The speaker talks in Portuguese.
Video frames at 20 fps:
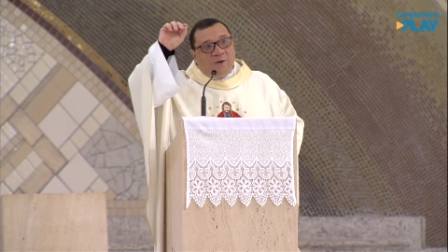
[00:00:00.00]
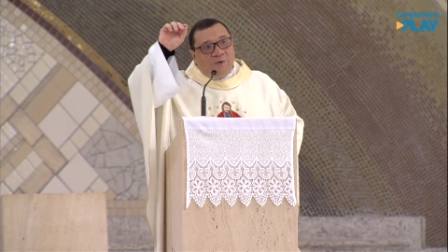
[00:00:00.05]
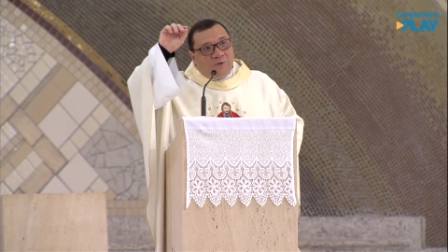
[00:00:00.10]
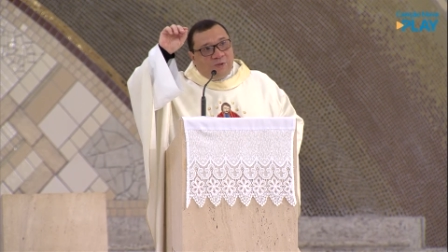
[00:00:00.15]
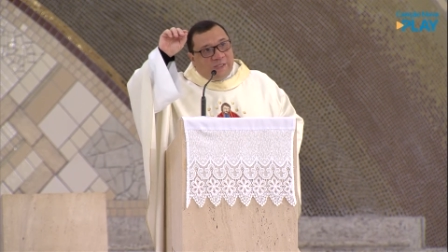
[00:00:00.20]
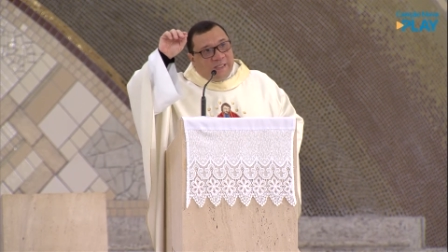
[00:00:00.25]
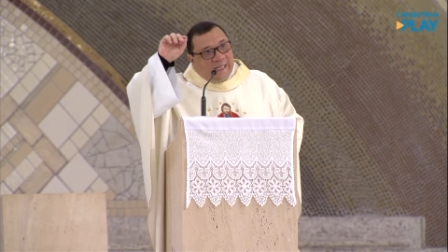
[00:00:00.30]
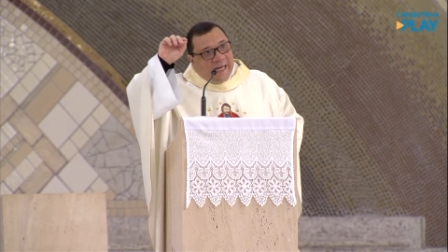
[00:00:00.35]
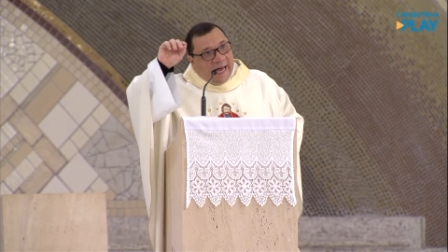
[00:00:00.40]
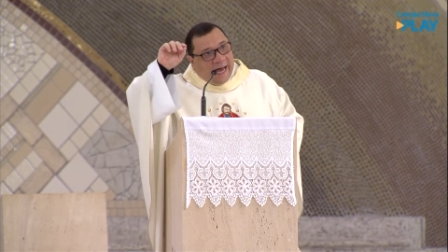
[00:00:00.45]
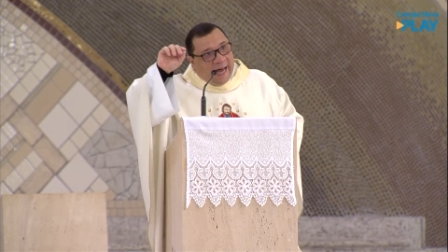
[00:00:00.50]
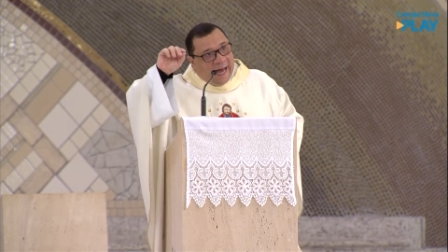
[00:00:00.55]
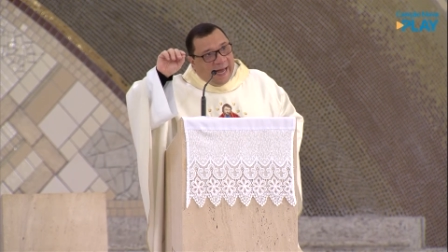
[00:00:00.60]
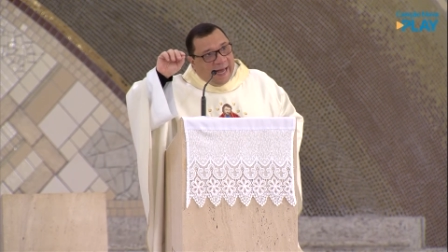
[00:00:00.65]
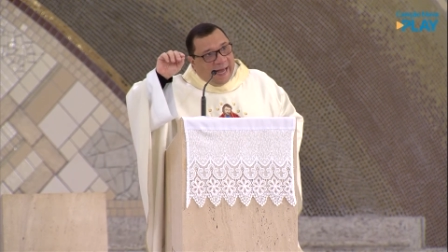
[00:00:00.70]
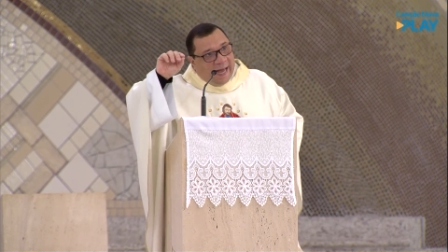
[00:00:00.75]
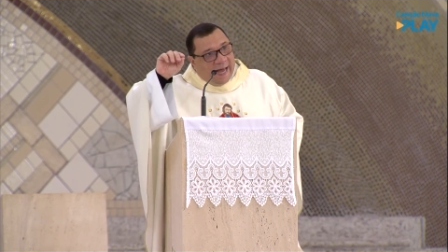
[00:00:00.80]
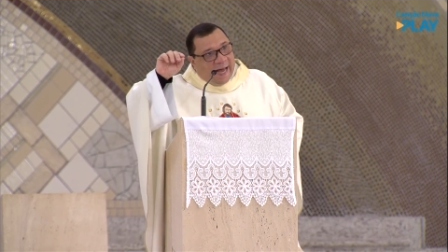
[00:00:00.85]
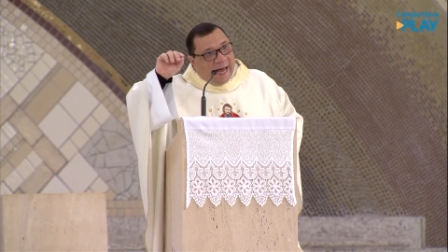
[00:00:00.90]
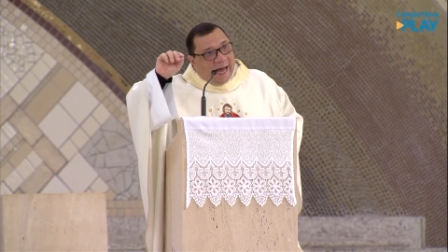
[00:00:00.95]
nos
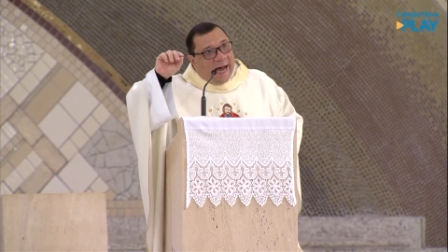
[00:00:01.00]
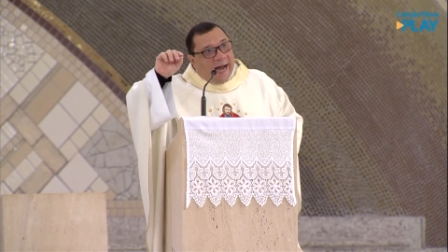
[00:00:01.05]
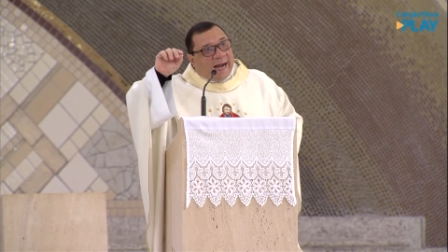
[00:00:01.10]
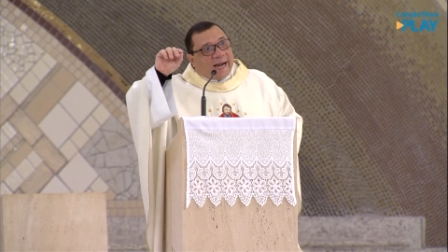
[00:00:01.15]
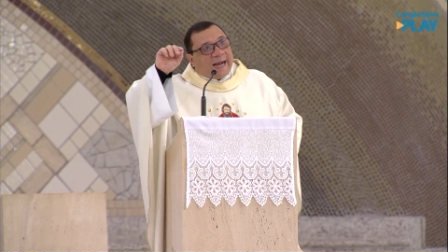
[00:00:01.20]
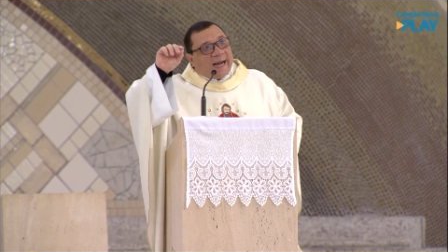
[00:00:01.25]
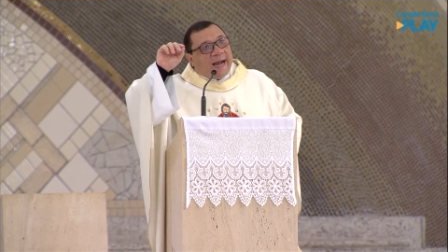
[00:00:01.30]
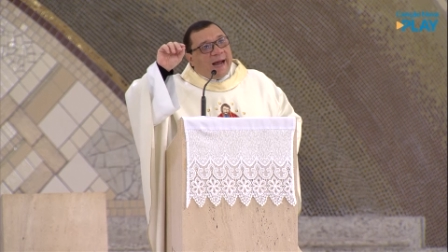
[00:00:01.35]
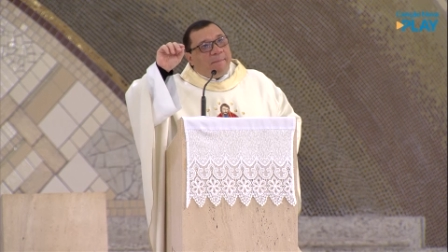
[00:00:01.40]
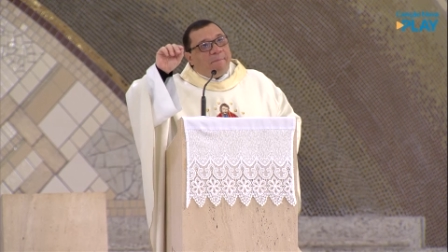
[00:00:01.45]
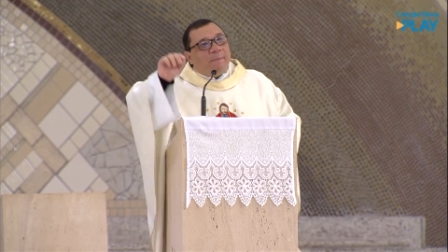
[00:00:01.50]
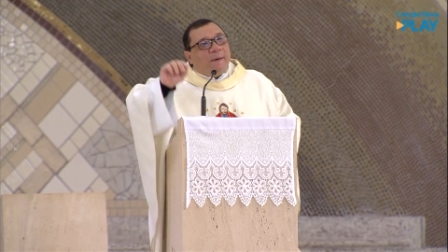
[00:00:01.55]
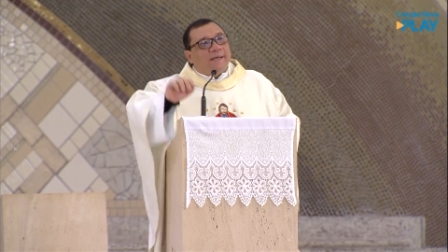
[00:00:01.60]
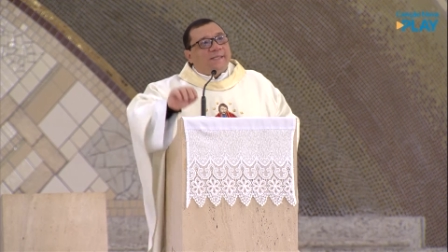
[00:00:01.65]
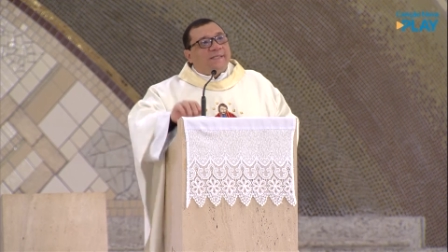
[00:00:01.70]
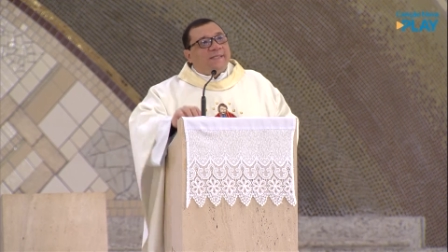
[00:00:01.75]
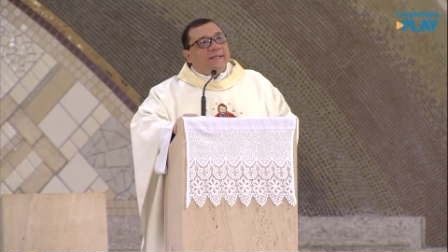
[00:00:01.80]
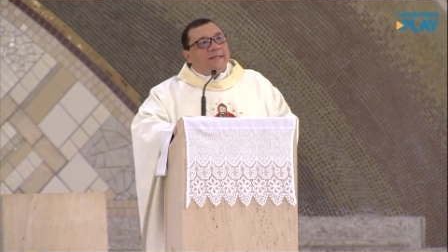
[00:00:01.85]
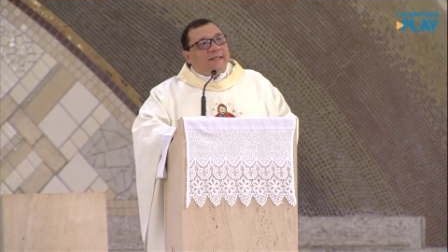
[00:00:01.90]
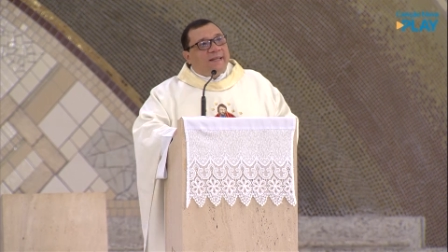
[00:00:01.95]
dá a
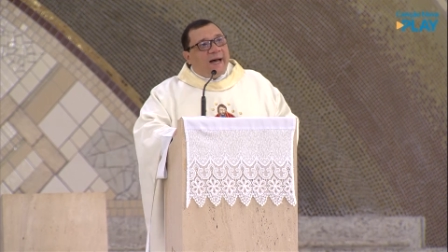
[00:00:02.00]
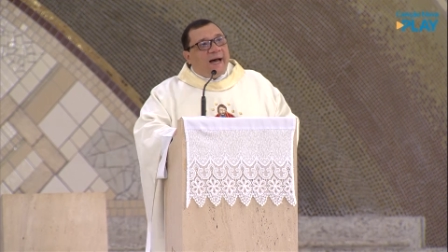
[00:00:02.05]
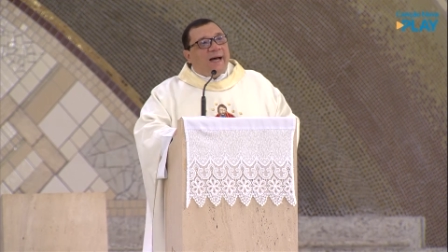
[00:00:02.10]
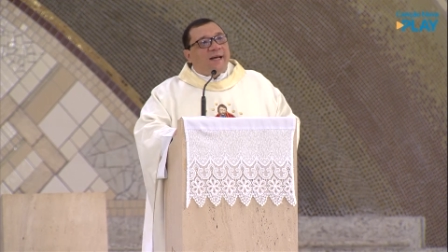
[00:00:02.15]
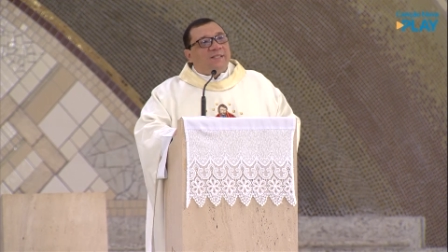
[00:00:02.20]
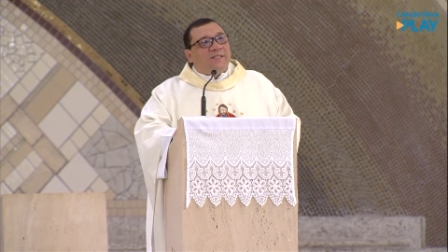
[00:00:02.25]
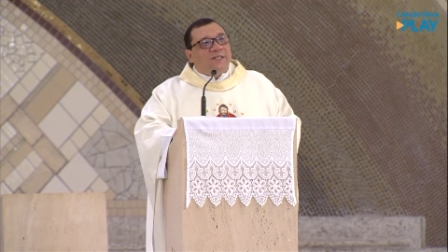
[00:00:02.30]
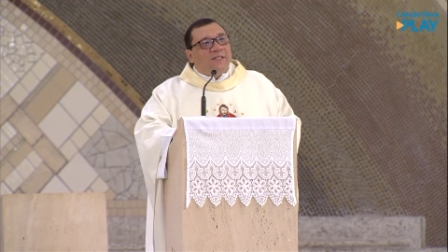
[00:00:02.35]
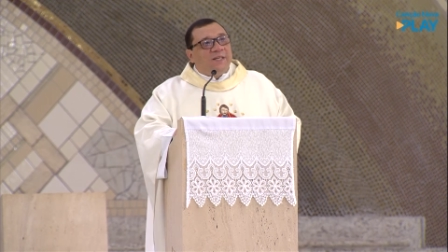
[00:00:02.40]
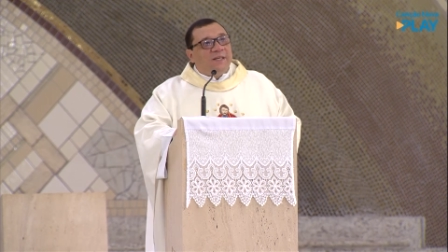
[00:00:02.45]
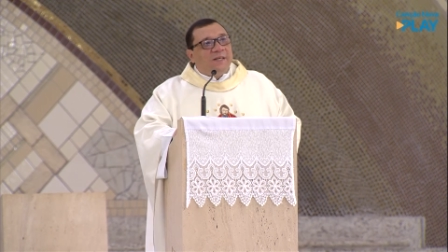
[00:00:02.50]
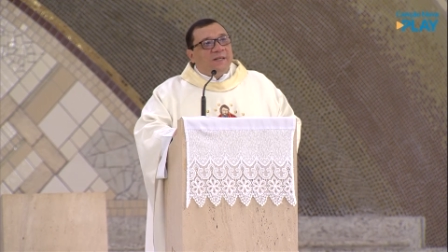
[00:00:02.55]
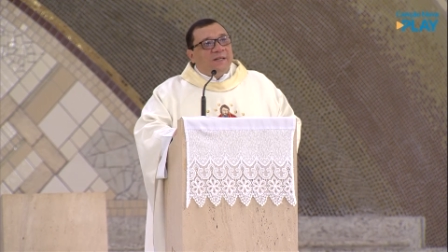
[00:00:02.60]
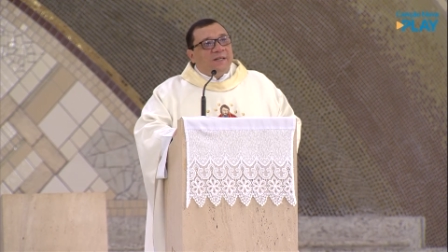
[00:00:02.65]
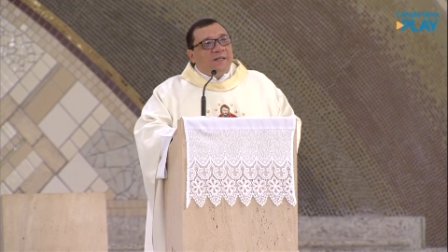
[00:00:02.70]
capacidade